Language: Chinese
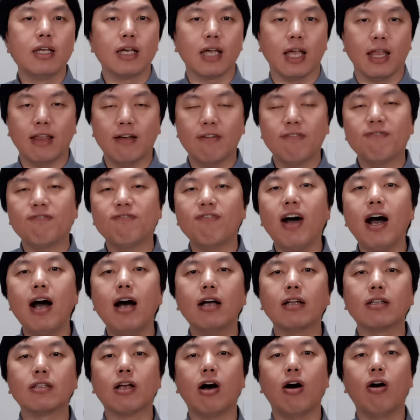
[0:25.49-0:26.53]
给它
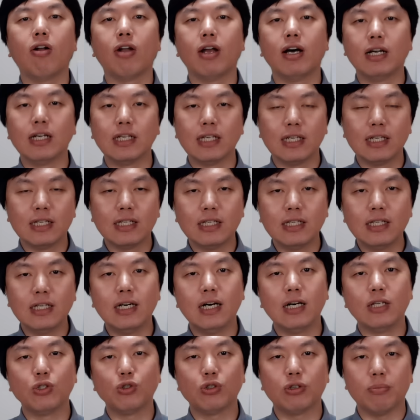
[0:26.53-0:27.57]
放到了一
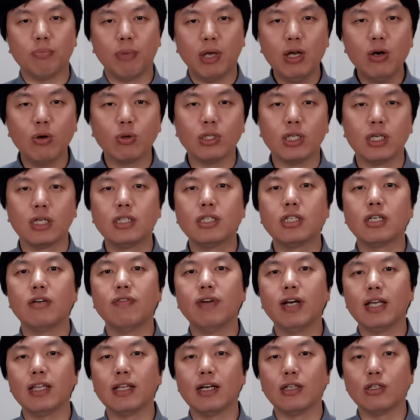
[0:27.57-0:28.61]
个就是没有停车
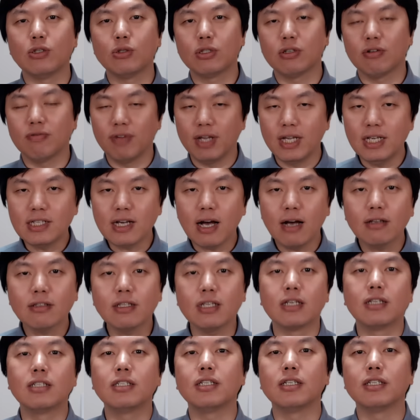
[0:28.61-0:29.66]
位的，就是违章
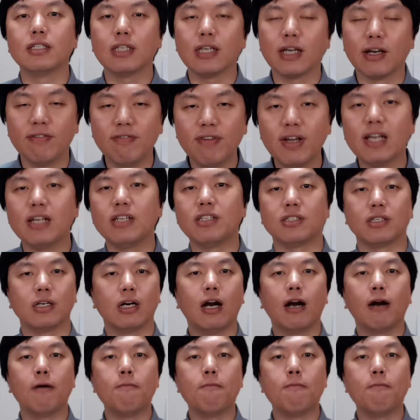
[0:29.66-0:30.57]
停车那个位置。